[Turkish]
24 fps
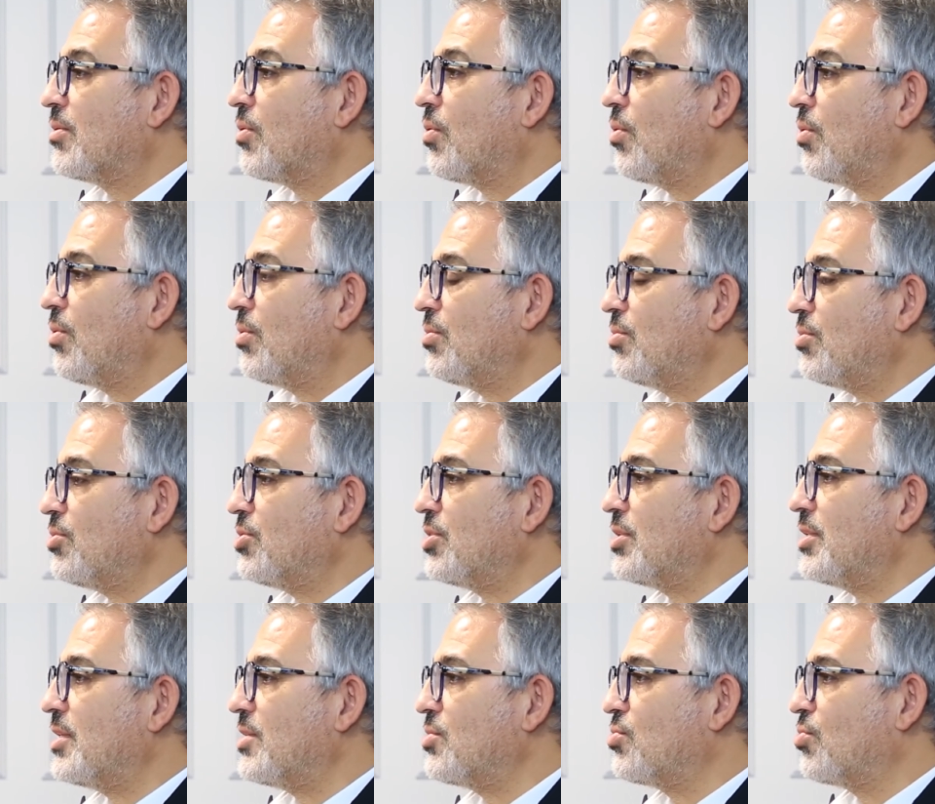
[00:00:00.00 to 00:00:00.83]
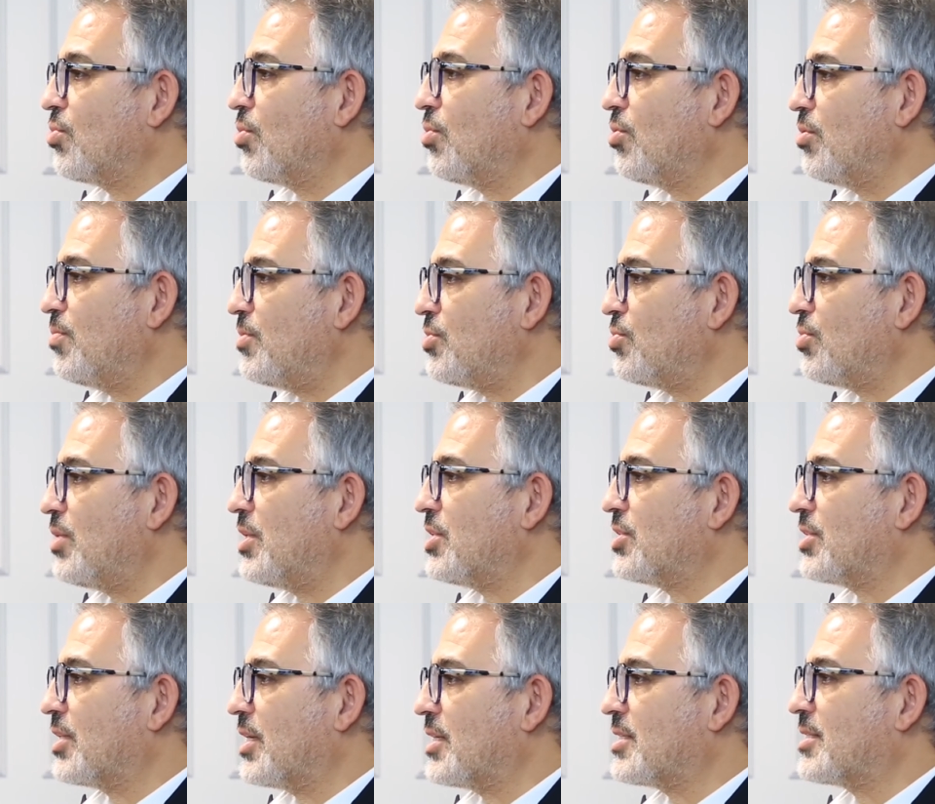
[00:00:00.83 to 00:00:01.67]
Oldukça da zorlu bir
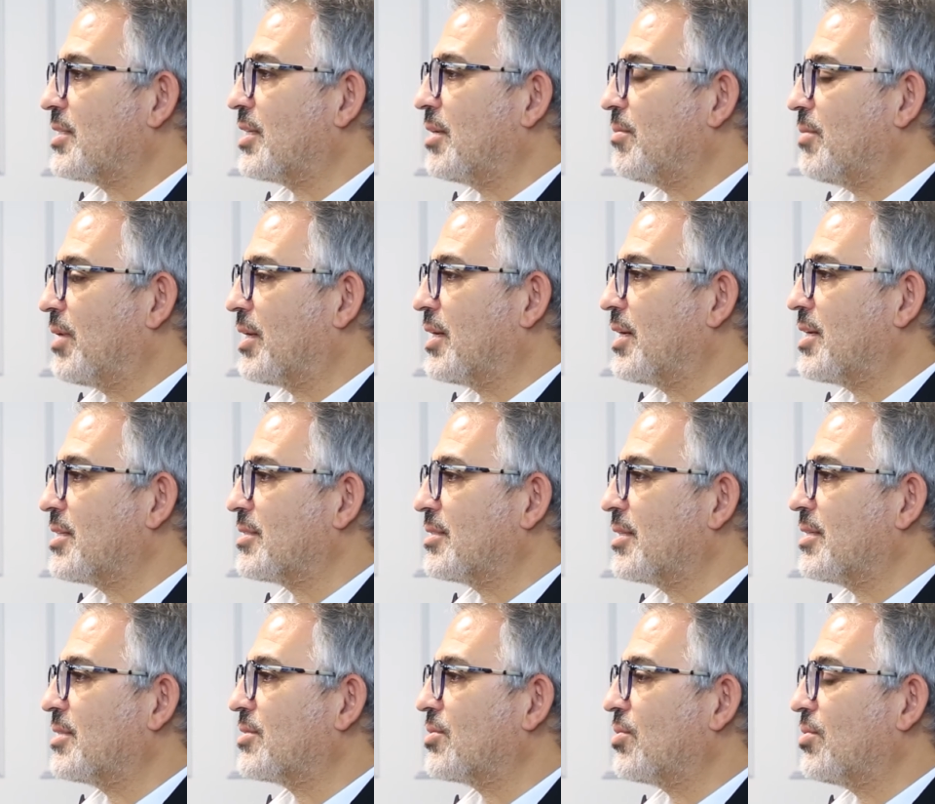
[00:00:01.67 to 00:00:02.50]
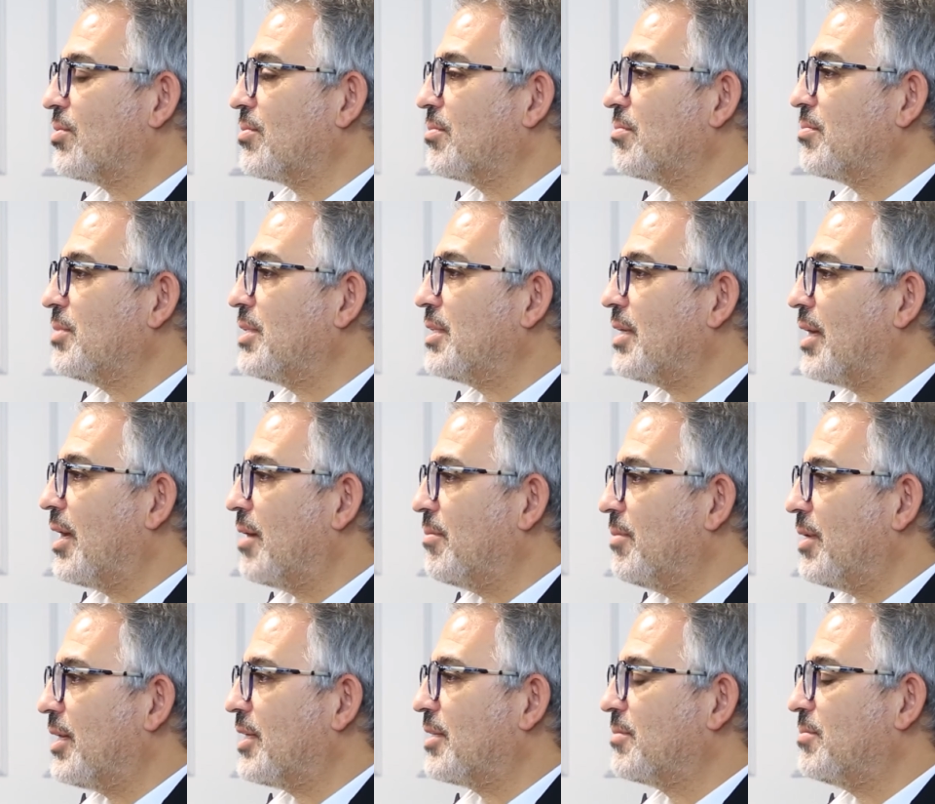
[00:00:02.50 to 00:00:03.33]
süreçtir aslına bakarsanız. O bir
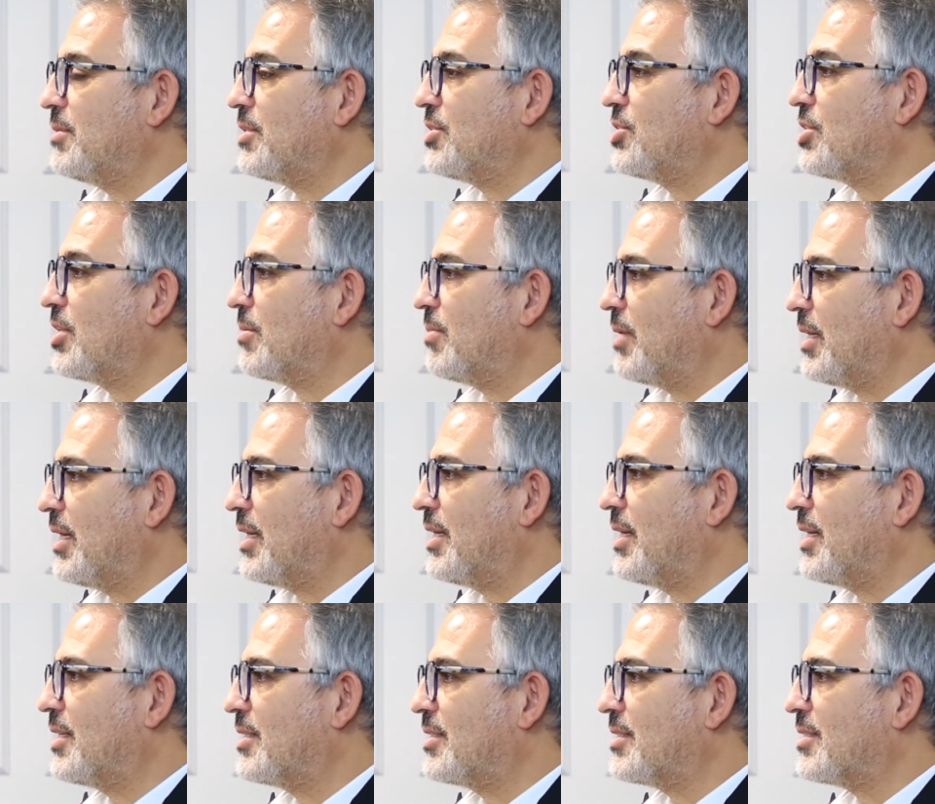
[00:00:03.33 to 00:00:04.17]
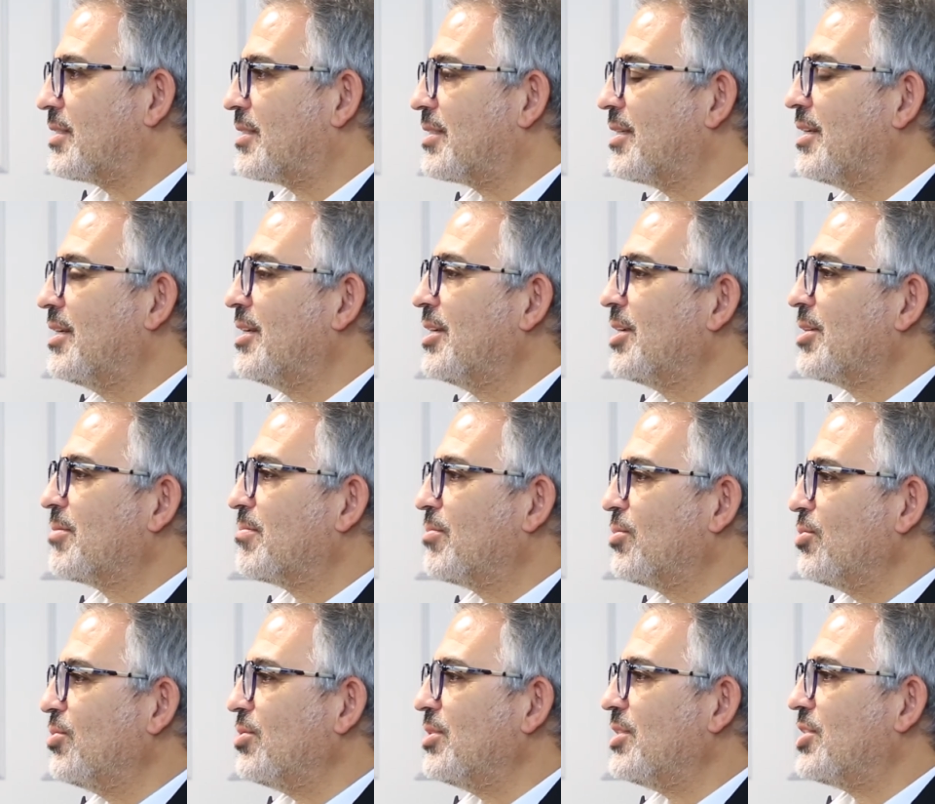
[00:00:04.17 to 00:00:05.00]
emek, bir çaba gerektirir.
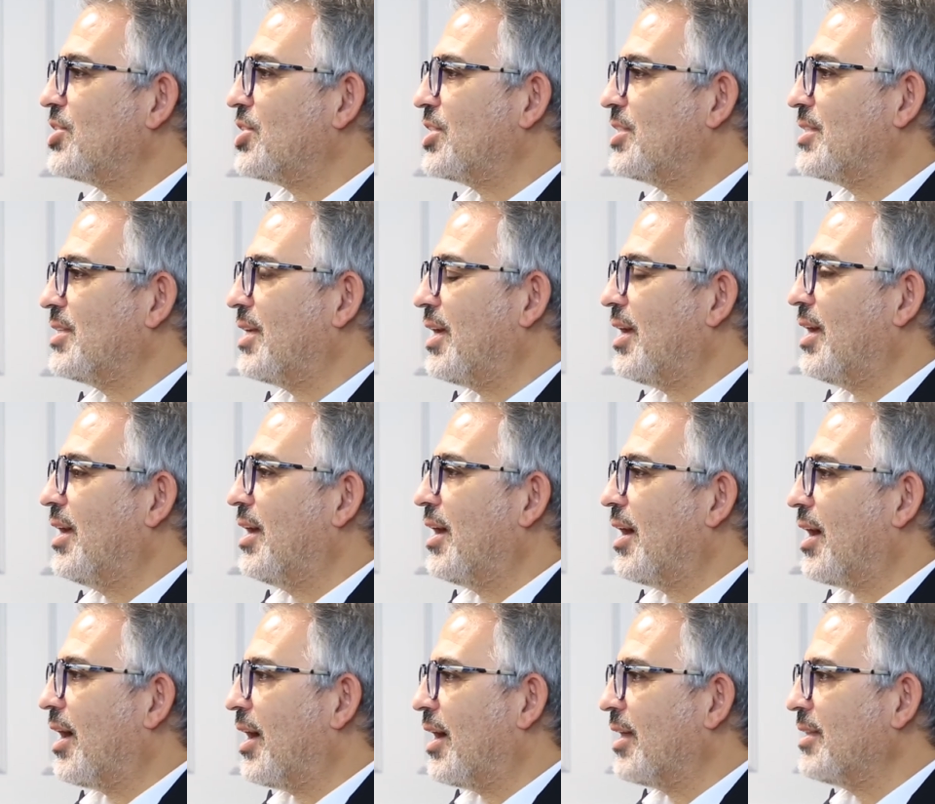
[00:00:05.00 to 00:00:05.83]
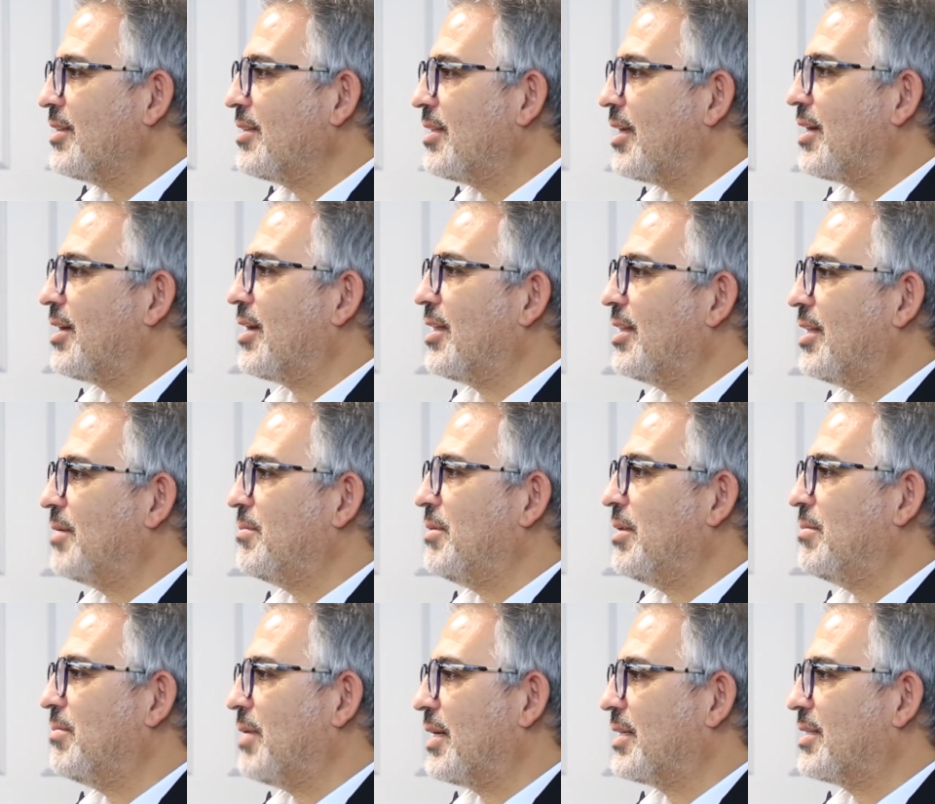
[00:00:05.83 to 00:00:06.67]
Bunun için de anda
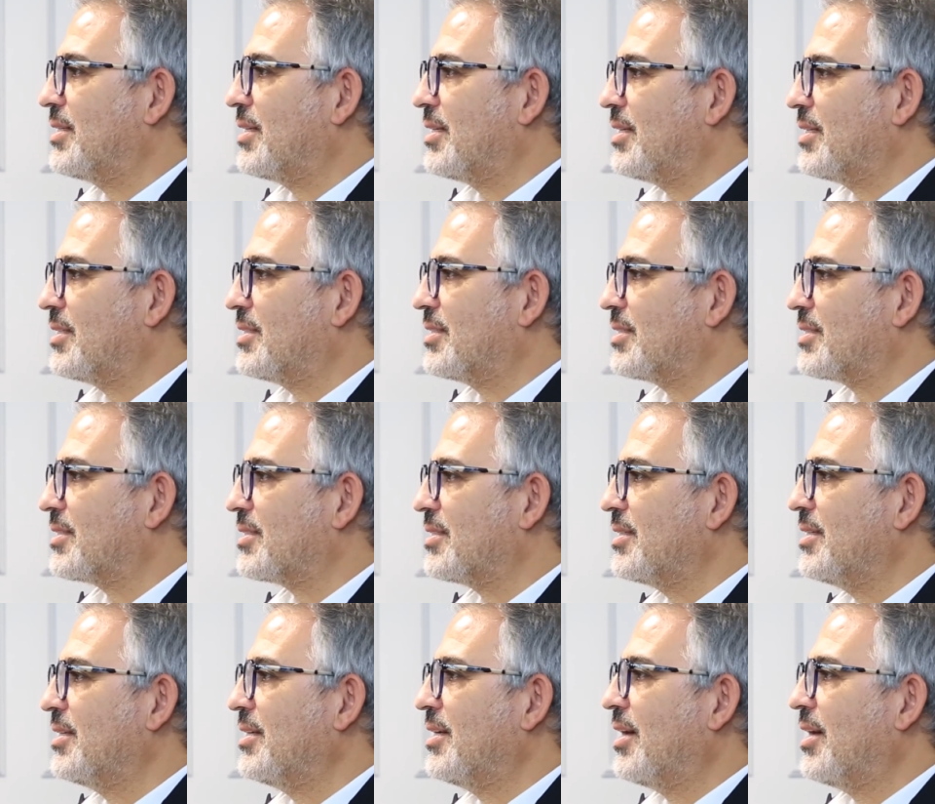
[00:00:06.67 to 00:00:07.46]
kalabilmek gerekir.